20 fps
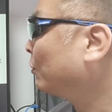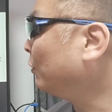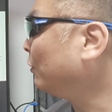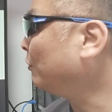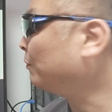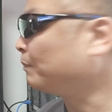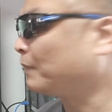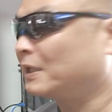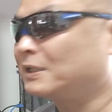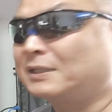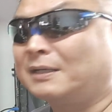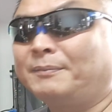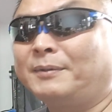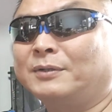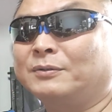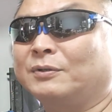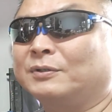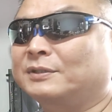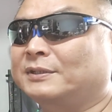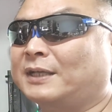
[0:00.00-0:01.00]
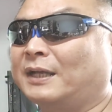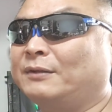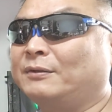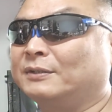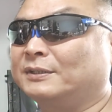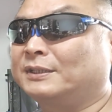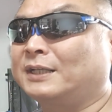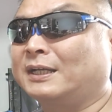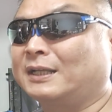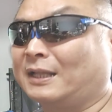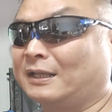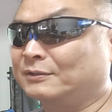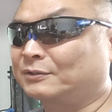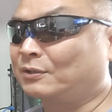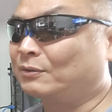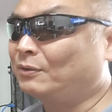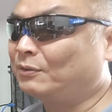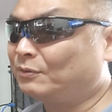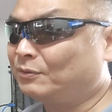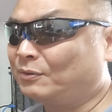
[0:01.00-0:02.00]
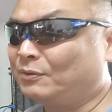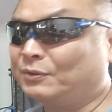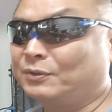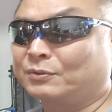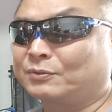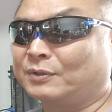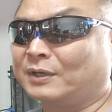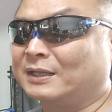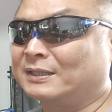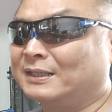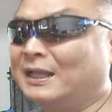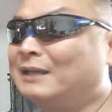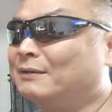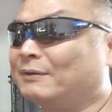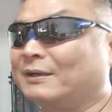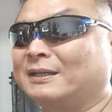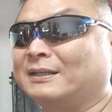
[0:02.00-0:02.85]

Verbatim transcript: これをプラチナーバンドに叱るようにしたけないその能力がない